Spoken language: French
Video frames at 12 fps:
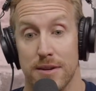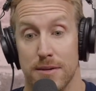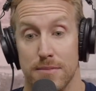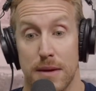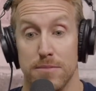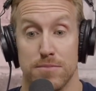
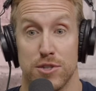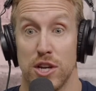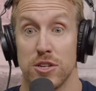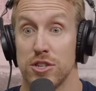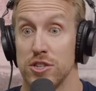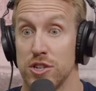même
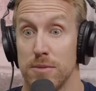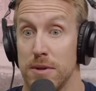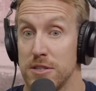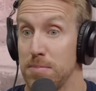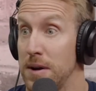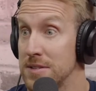change de job. Ben,
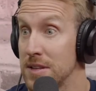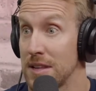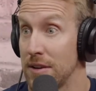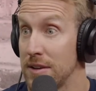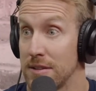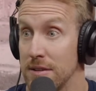tu pensais
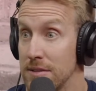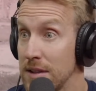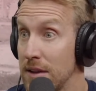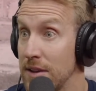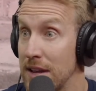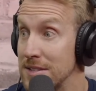
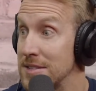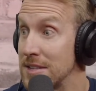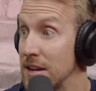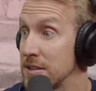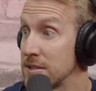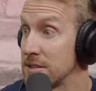travailler, à
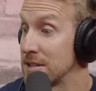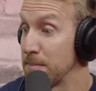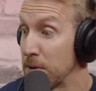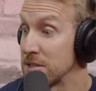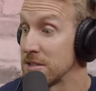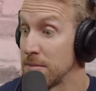distance, c'est
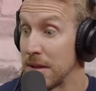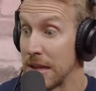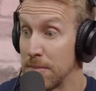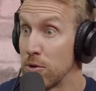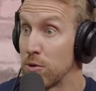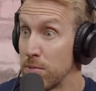possible
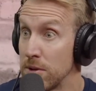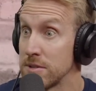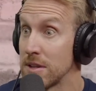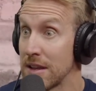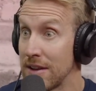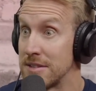maintenant beaucoup plus
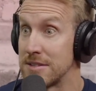de travail à mm-hmm.